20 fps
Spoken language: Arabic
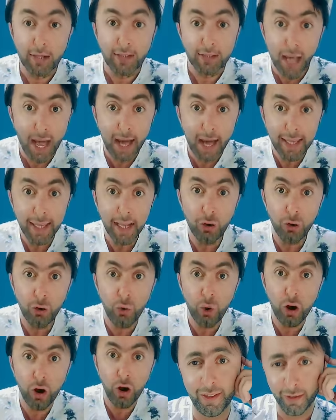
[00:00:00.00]

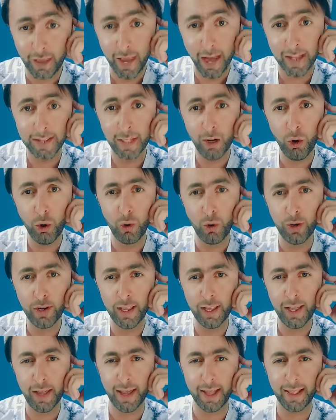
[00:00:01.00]
تخيلوا يعني
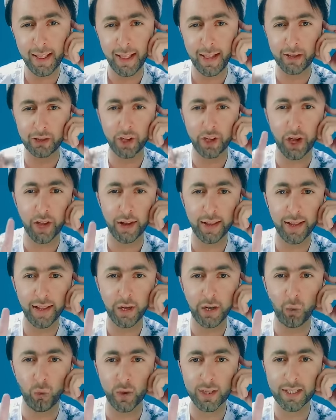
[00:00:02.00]
الأغنية خلال
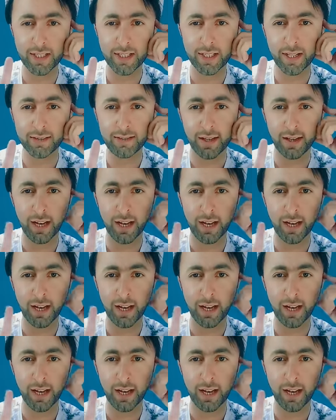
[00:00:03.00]
شهرين وصلت